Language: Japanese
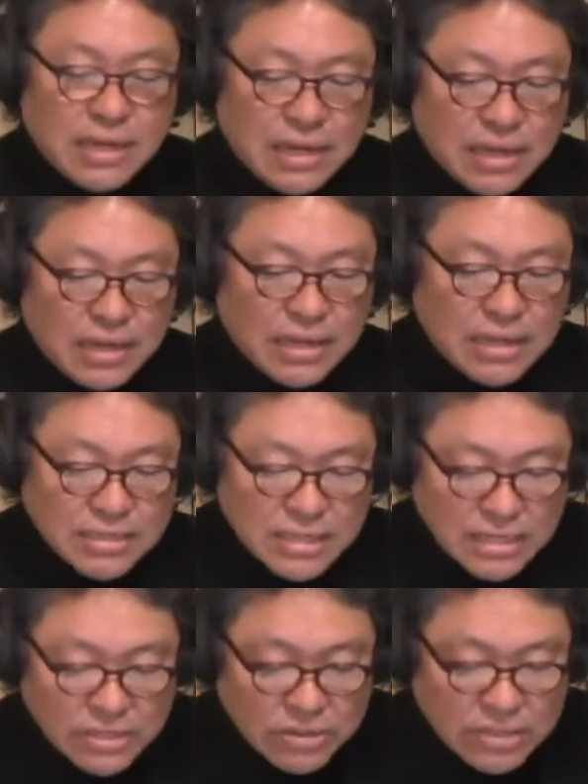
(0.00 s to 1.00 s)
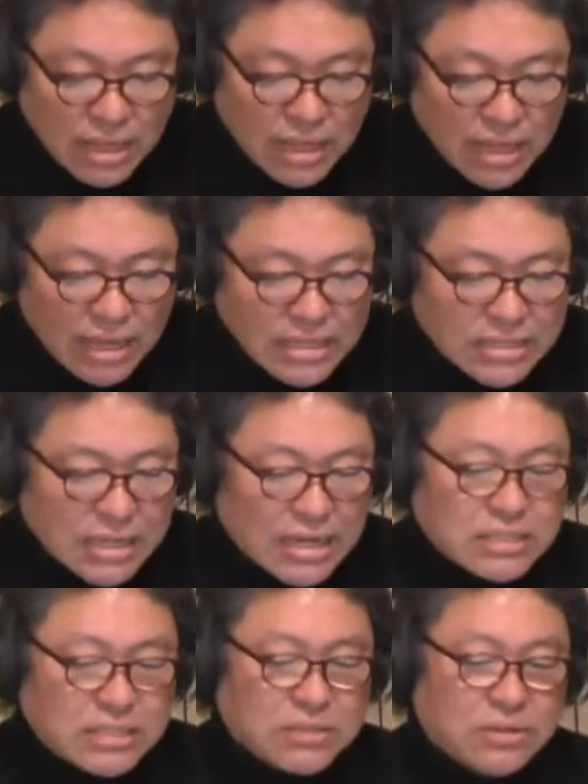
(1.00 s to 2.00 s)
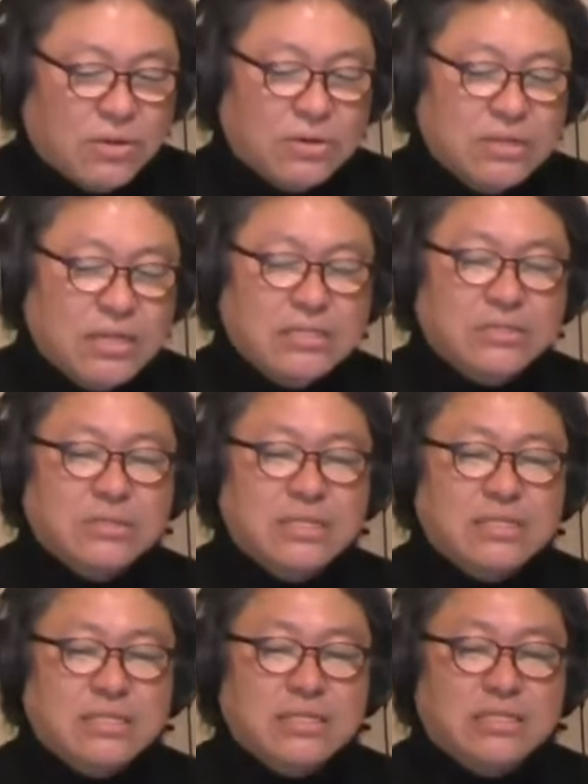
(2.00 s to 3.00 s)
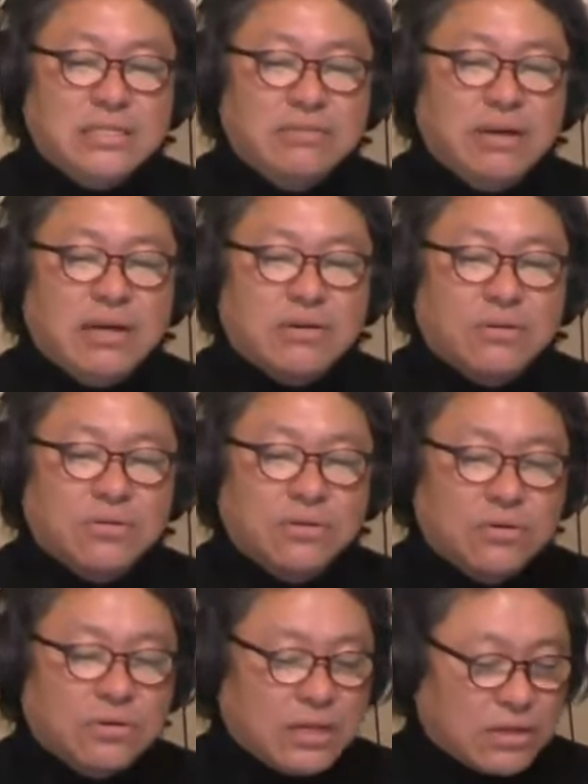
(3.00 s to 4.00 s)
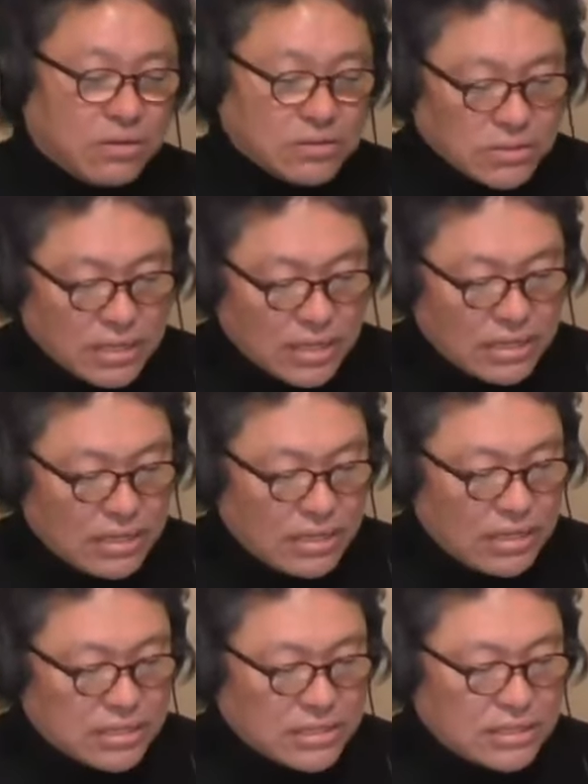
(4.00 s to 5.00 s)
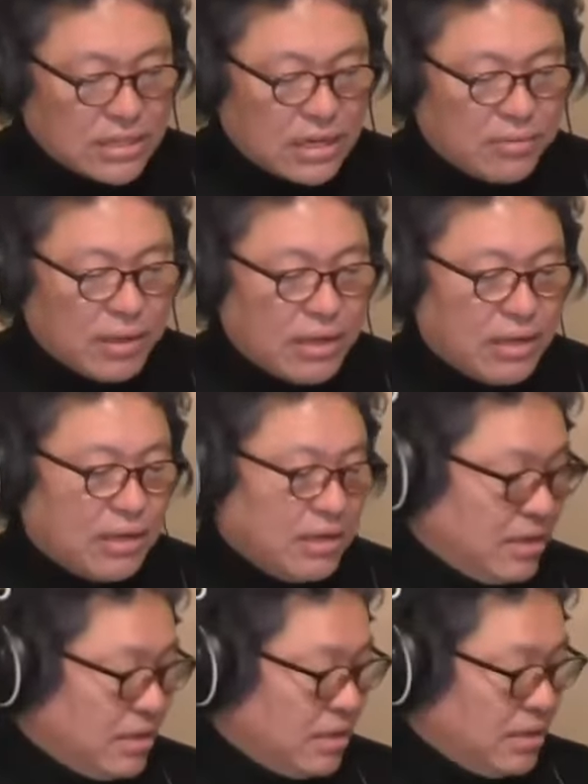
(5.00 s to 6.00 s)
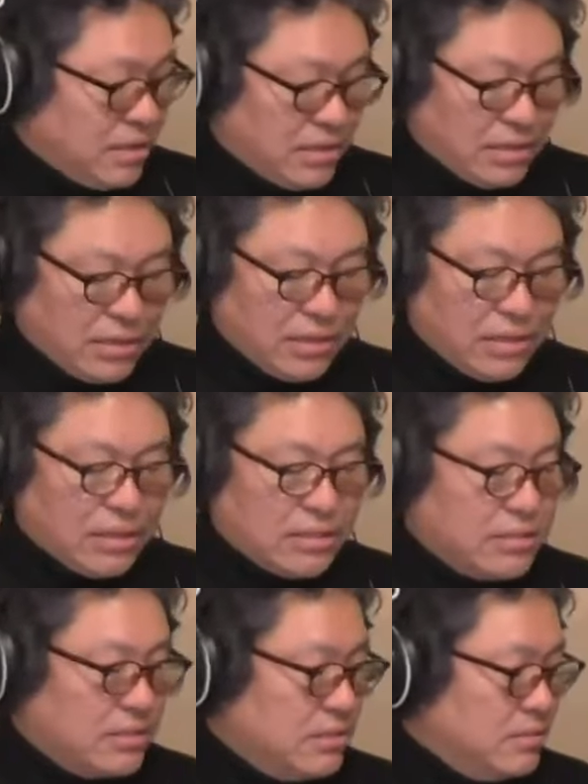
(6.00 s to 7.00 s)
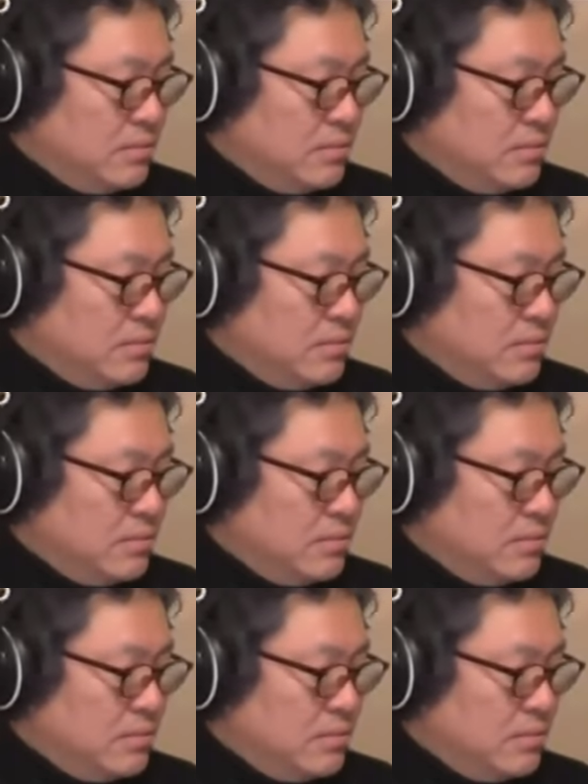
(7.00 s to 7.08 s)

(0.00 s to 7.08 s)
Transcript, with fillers: はい。さあ、そして1月の21日には、このような曲がリリースされます。